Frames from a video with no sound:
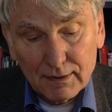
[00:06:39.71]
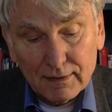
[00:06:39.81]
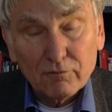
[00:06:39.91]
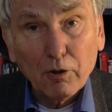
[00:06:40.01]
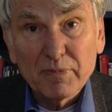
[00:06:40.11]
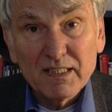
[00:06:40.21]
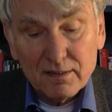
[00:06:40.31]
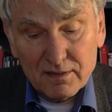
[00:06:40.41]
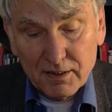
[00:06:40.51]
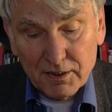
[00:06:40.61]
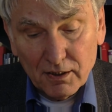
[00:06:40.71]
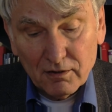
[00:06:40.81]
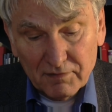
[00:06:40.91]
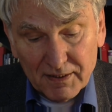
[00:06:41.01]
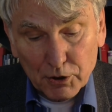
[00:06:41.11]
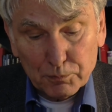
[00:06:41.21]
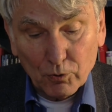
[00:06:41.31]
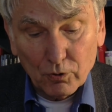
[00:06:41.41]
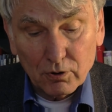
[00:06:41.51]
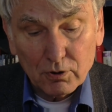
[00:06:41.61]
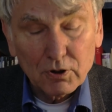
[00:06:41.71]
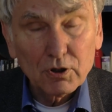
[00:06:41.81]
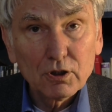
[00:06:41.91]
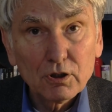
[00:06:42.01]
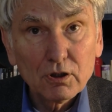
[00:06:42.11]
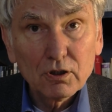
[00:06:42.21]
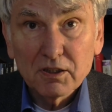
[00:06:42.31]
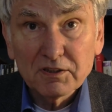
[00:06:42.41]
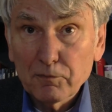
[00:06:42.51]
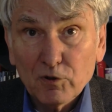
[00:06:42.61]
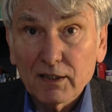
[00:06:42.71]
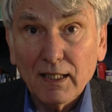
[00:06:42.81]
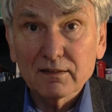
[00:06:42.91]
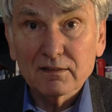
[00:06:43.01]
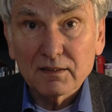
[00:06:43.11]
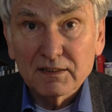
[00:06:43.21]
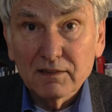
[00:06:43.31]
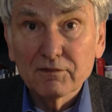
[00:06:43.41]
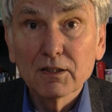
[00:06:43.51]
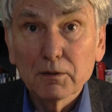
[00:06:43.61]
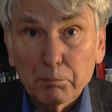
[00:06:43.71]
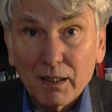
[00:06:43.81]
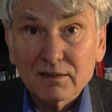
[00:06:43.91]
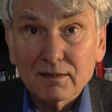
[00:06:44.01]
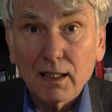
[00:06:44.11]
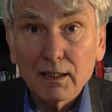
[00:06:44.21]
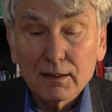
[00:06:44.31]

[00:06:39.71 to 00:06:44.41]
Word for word: Da verbietet sich Widerspruch. Es gibt keine Alternative, basta.